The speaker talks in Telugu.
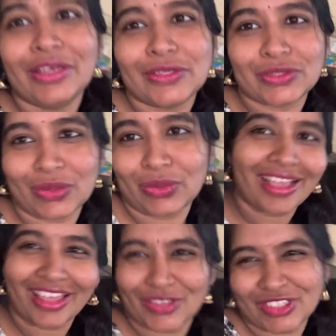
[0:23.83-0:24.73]
సో
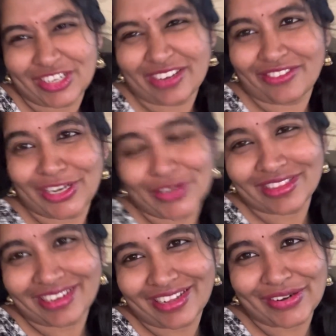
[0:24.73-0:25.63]
ఈరోజు చిన్న వీడియో
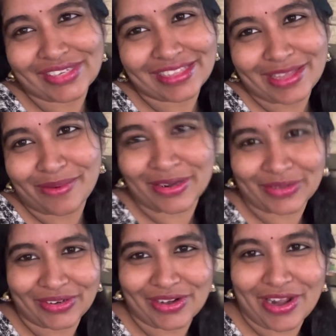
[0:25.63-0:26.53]
అయితే రికార్డ్ చేద్దాం
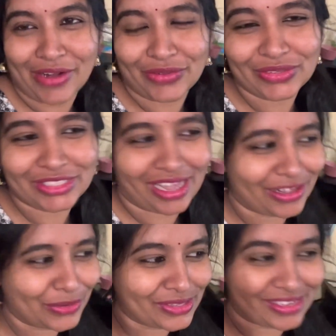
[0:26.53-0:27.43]
అనుకుంటున్నాను
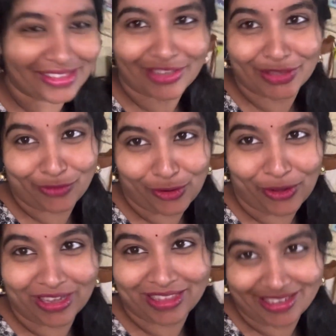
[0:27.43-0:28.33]
చాలా రోజుల తర్వాత
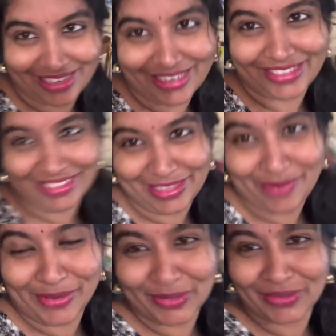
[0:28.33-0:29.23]
వ్లాగ్ అయితే రికార్డ్
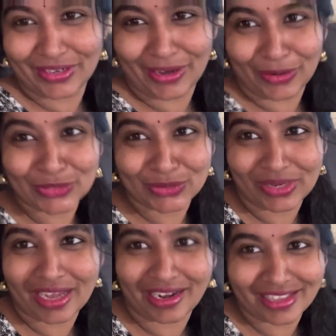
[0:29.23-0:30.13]
చేద్దాం అనుకుంటున్నాను
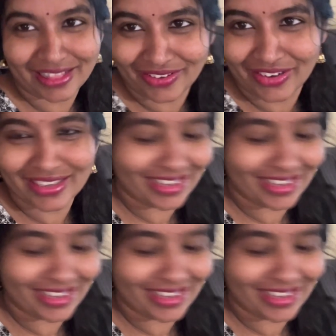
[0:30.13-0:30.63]
చూడాలి ఎంతవరకు